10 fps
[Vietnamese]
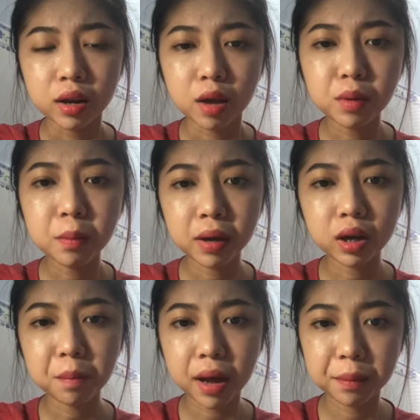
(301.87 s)
nếu như mà
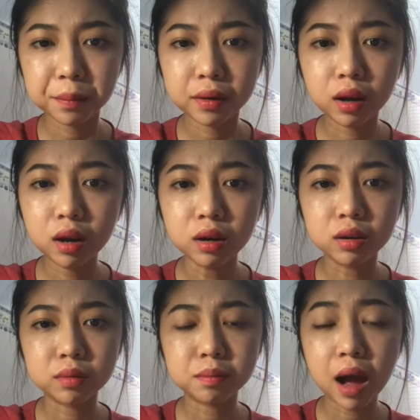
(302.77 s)
các bạn kiêng
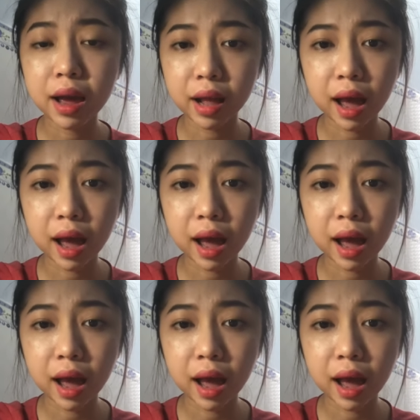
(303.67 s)
được 3